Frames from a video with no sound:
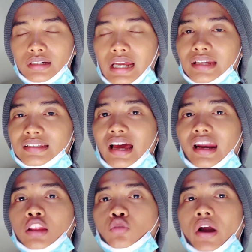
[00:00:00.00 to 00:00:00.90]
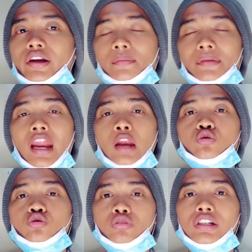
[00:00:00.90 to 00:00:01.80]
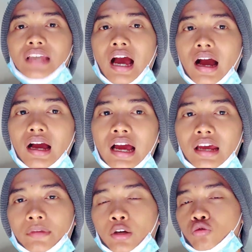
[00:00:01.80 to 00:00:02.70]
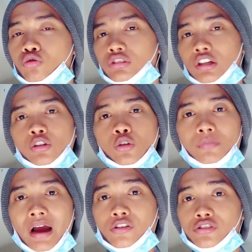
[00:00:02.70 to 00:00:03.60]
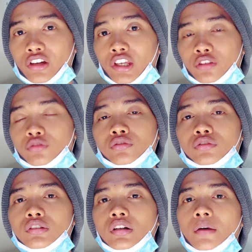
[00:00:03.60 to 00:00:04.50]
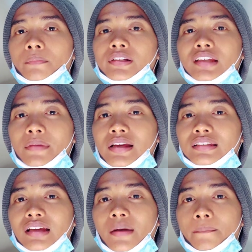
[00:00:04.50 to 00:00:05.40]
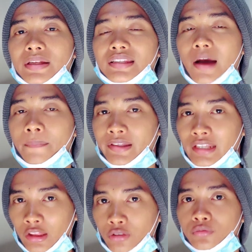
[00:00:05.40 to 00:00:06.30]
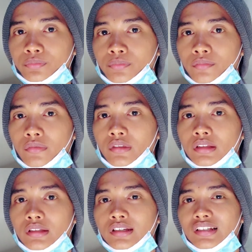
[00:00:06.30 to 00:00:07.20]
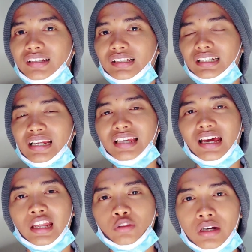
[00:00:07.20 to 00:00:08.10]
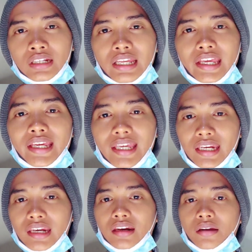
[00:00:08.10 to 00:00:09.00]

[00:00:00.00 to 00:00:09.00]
Dan sang Ratu Adil menelusuri menelusuri rumah kosong itu bersama keempat sahabatnya itu. Dan sang Ratu Adel ingin